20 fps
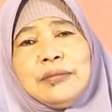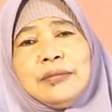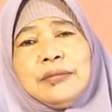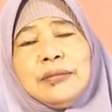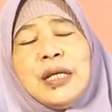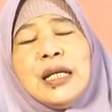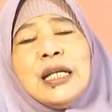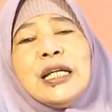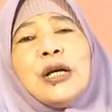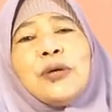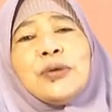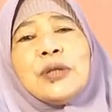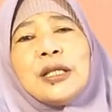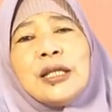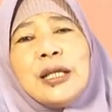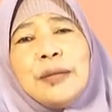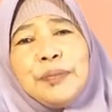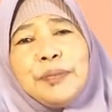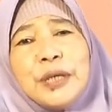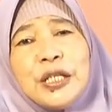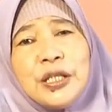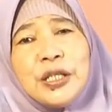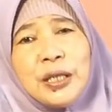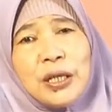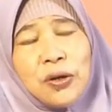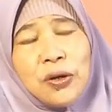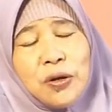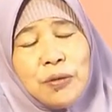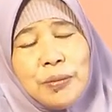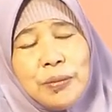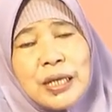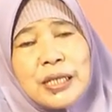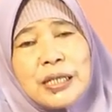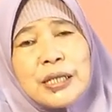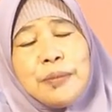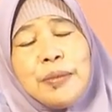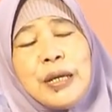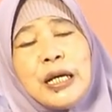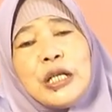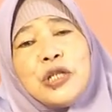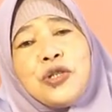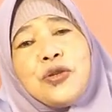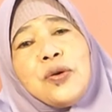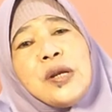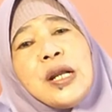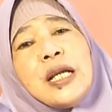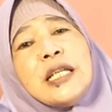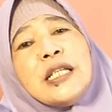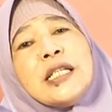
beliau tetap istiqomah sebagai seorang